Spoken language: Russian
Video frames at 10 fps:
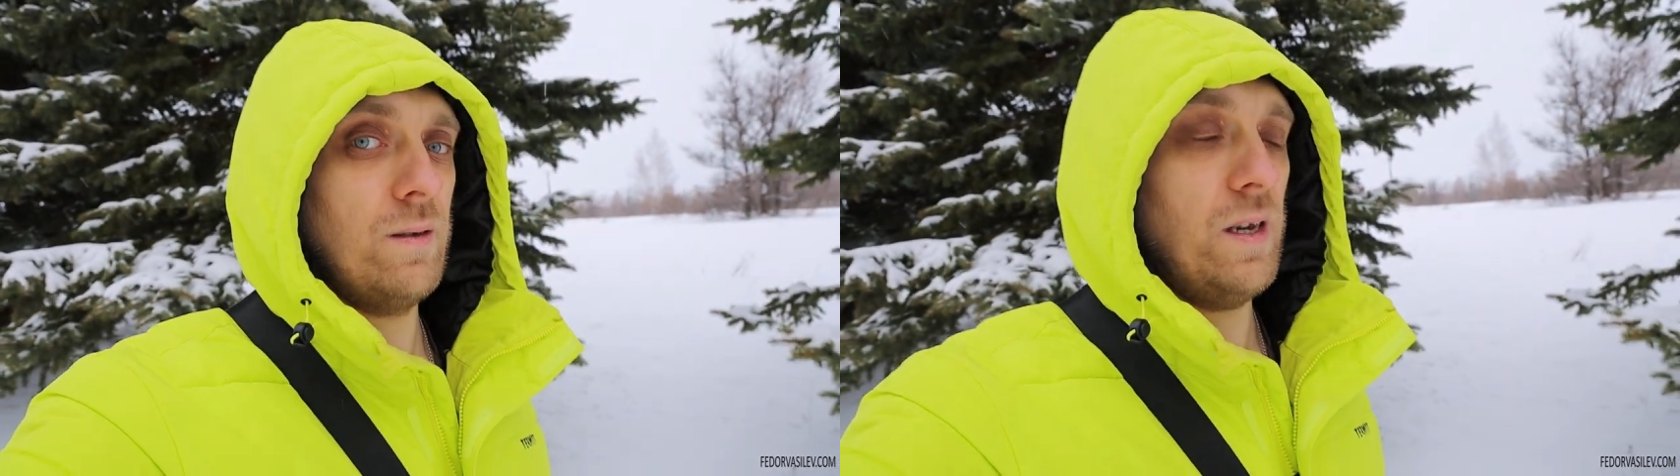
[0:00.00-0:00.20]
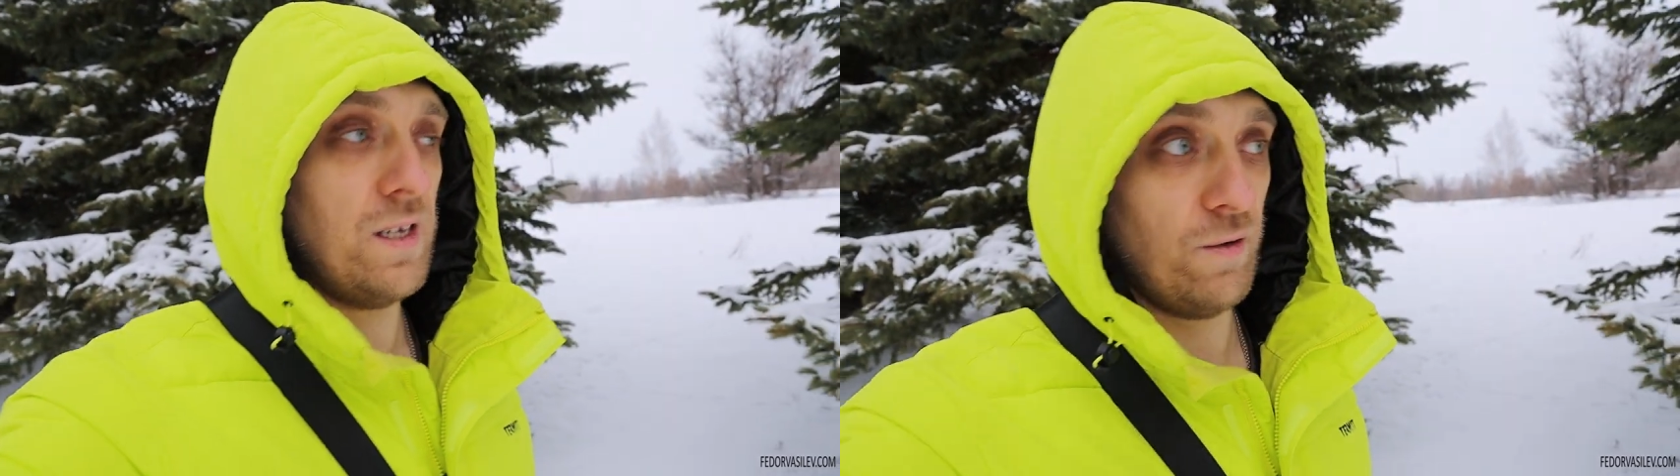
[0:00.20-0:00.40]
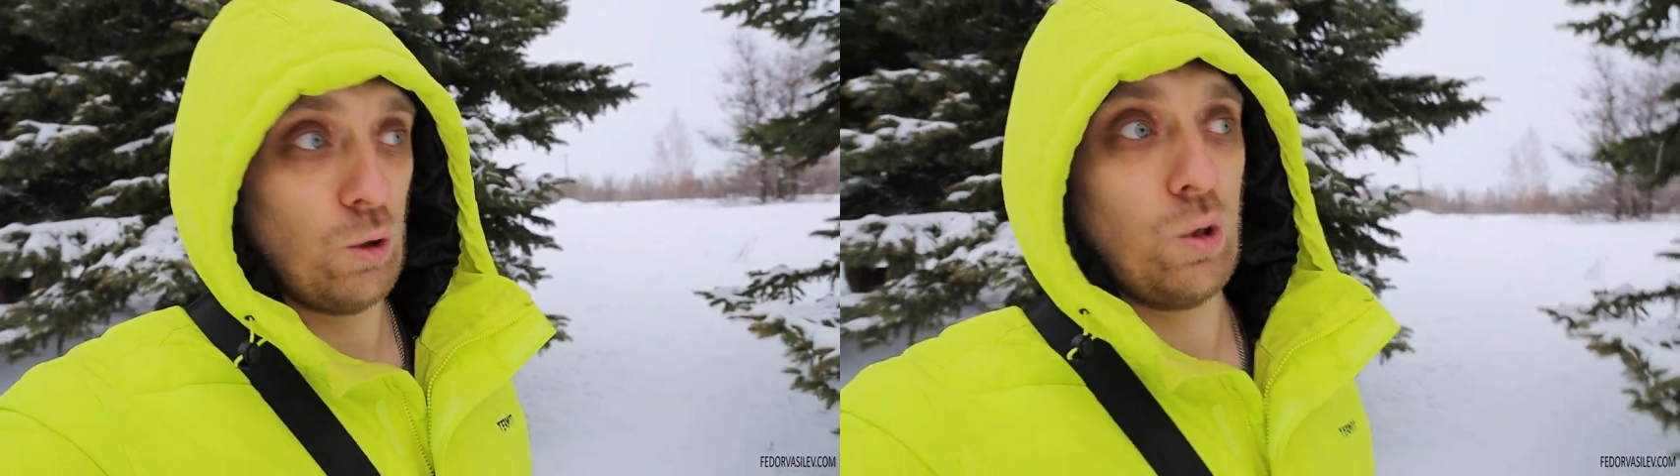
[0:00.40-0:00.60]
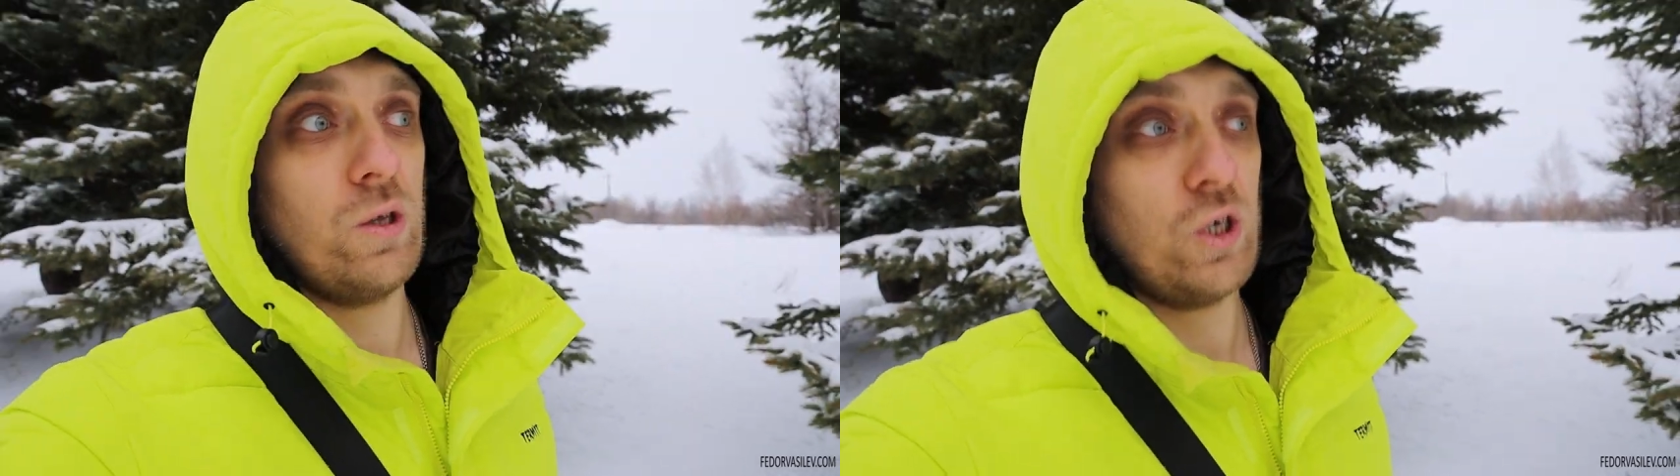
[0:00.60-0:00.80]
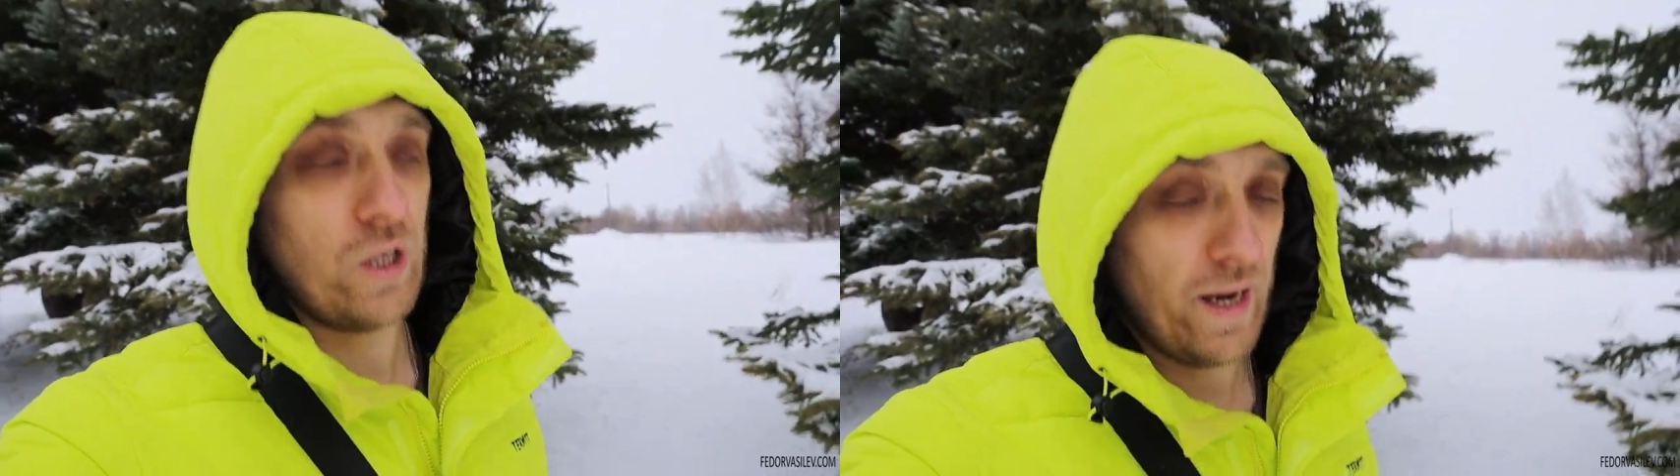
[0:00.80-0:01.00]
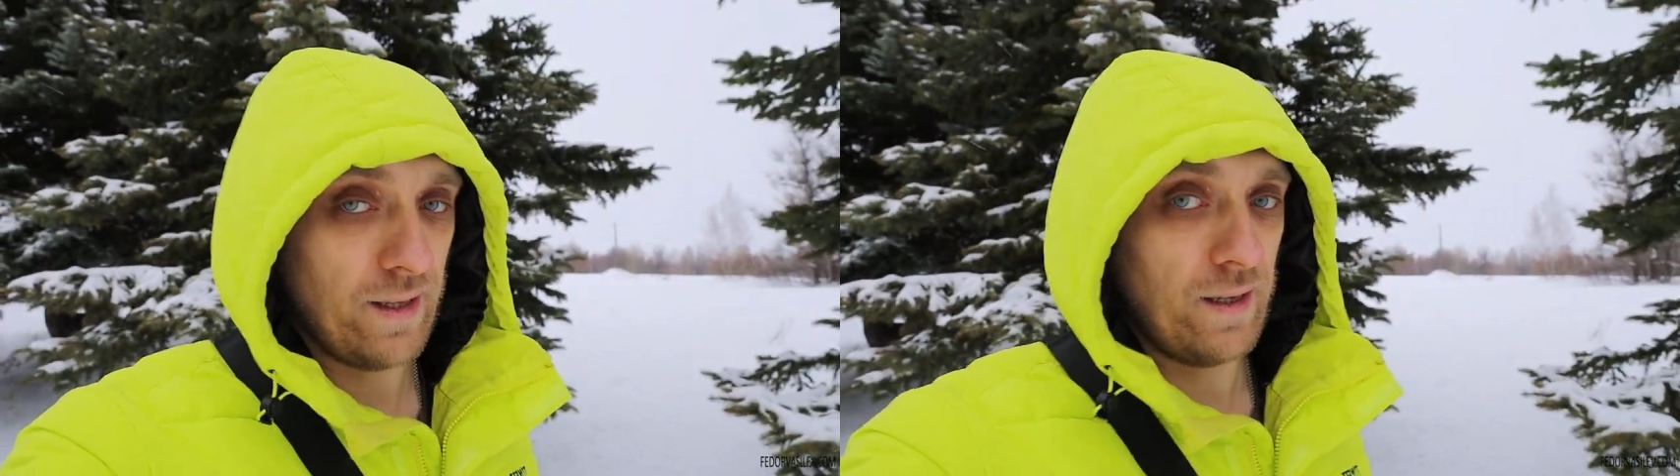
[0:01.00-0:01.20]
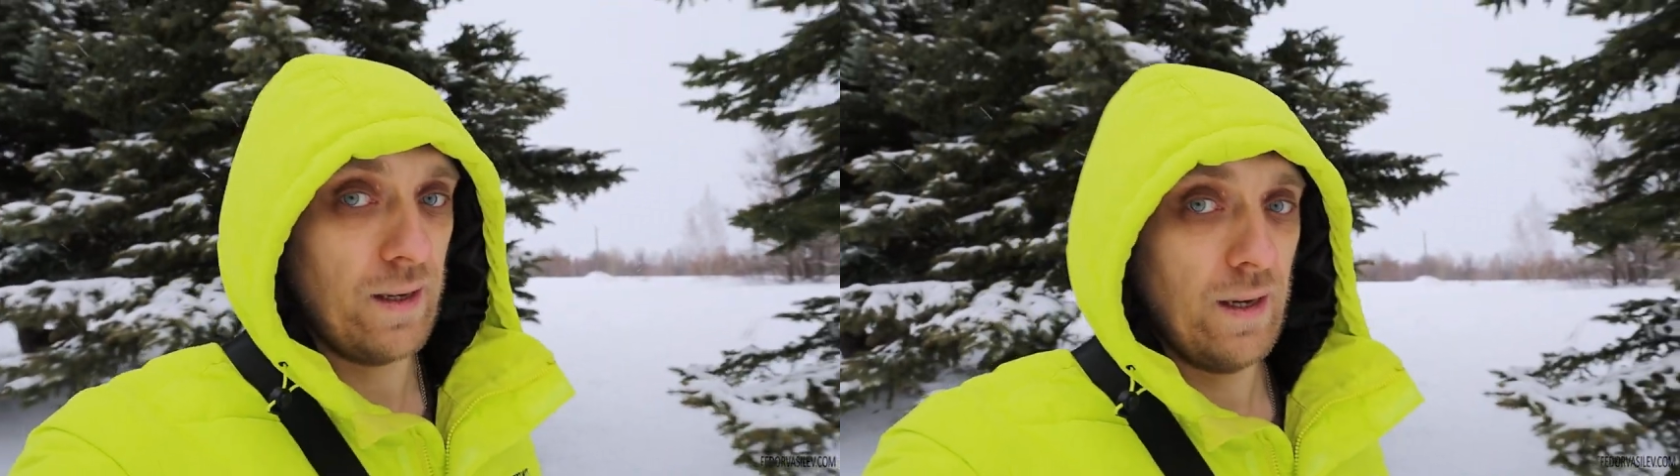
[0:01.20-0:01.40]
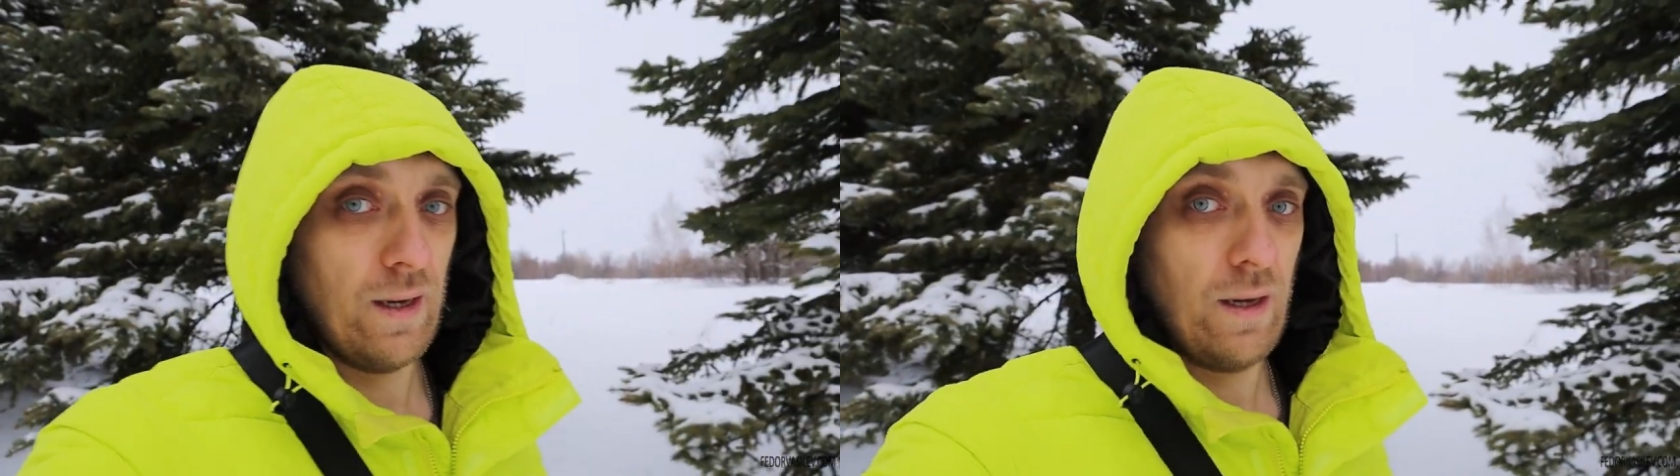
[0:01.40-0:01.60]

если вы только начинаете –